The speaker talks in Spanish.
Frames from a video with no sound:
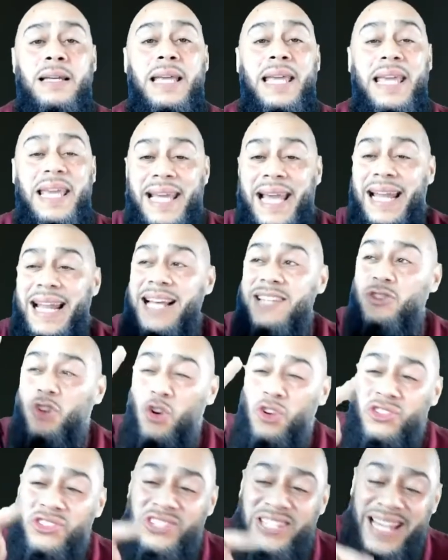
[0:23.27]
Y que las
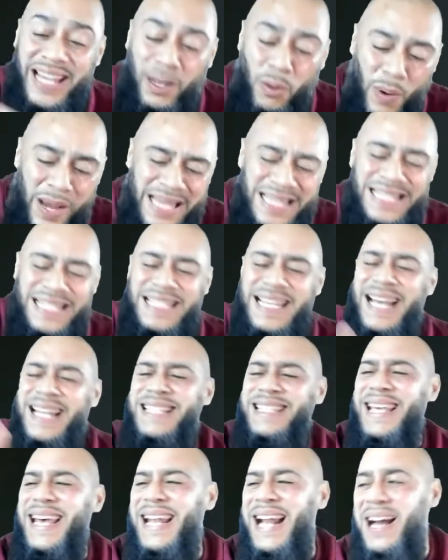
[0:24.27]

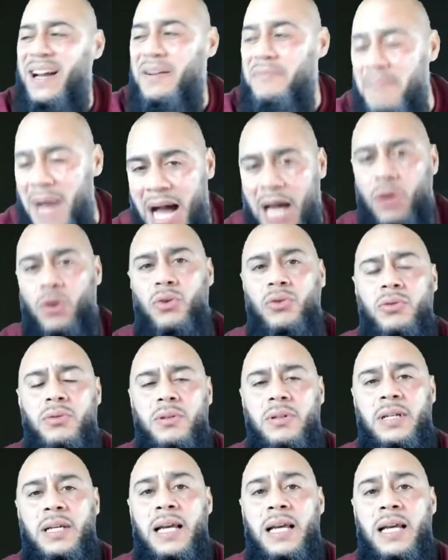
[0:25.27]
consecuencias serán malas.